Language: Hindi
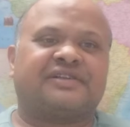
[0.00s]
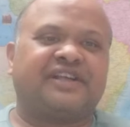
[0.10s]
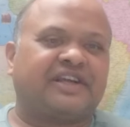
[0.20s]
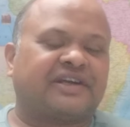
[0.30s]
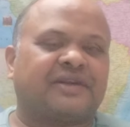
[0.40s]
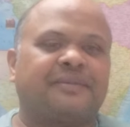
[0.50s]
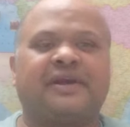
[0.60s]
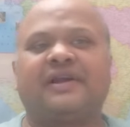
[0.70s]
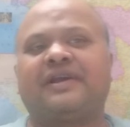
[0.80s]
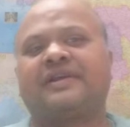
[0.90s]
सीकर
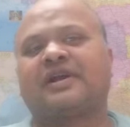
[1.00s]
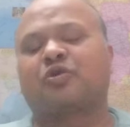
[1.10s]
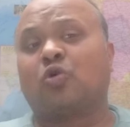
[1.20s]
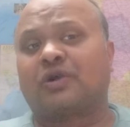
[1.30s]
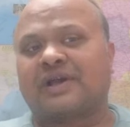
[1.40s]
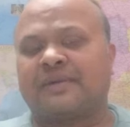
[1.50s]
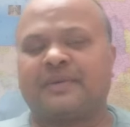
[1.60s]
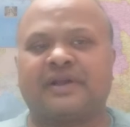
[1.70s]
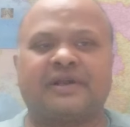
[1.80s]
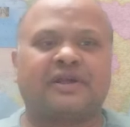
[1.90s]
में या कोटा
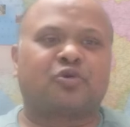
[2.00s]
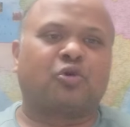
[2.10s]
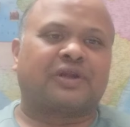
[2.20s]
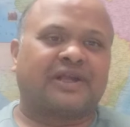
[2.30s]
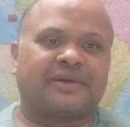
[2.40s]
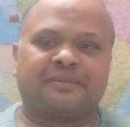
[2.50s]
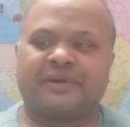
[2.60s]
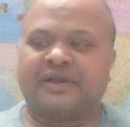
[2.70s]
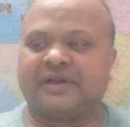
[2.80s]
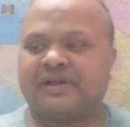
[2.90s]
में या कोटायम
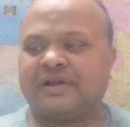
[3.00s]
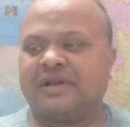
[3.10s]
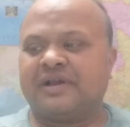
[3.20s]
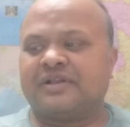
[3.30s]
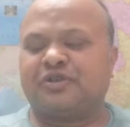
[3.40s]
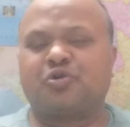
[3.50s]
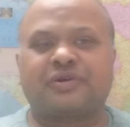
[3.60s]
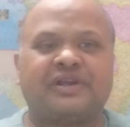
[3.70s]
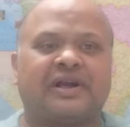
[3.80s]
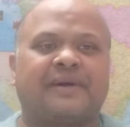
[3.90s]
में जो
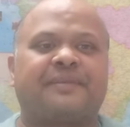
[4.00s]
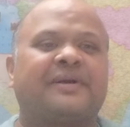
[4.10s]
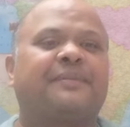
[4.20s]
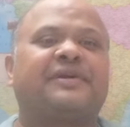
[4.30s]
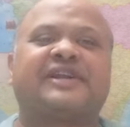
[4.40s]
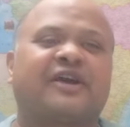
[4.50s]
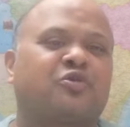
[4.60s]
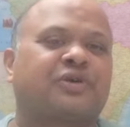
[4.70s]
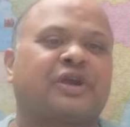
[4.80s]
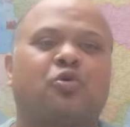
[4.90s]
कि अपने अपने
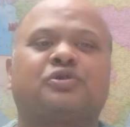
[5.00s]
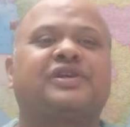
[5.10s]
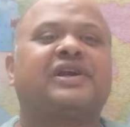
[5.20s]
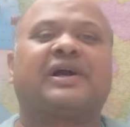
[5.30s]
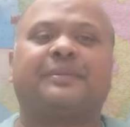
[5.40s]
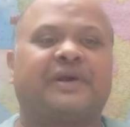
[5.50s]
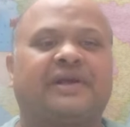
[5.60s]
शहरों के कोचिंग हब